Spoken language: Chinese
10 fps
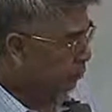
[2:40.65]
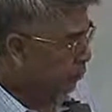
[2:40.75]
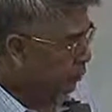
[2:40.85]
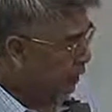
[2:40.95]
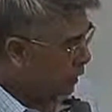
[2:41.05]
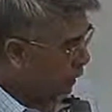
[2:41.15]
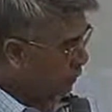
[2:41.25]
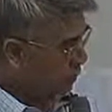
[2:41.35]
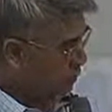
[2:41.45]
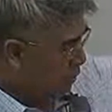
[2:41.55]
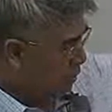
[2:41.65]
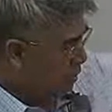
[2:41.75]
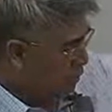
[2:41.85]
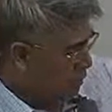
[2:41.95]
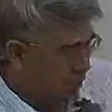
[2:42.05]
从一开始
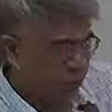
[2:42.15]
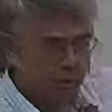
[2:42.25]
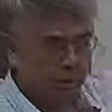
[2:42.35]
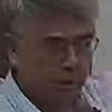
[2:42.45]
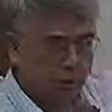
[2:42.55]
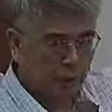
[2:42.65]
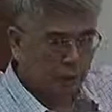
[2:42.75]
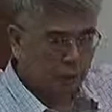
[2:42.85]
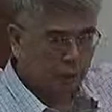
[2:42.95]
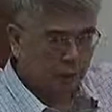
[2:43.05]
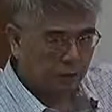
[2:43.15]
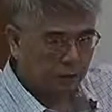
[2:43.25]
的先了解它